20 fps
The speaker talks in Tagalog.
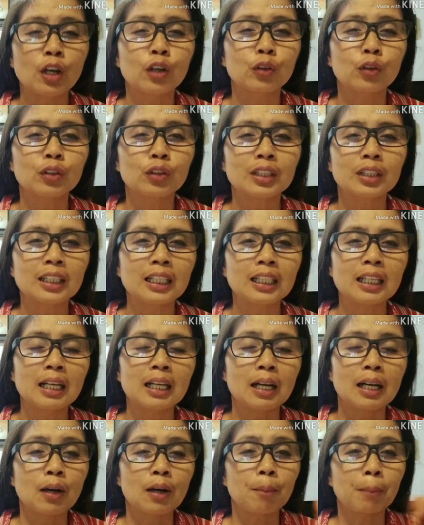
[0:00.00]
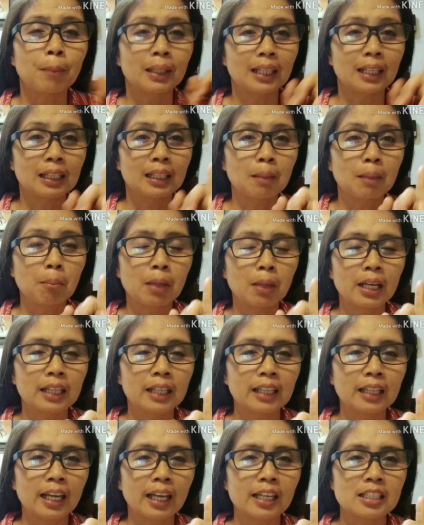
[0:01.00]
kundi
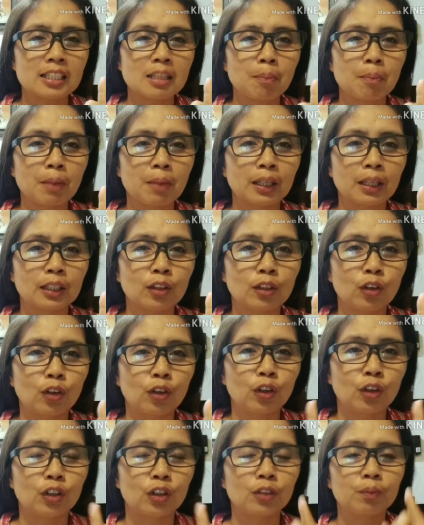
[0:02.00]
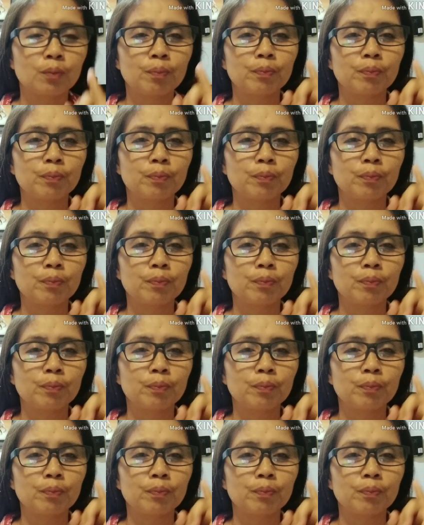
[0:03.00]
pananampalataya sa Panginoon,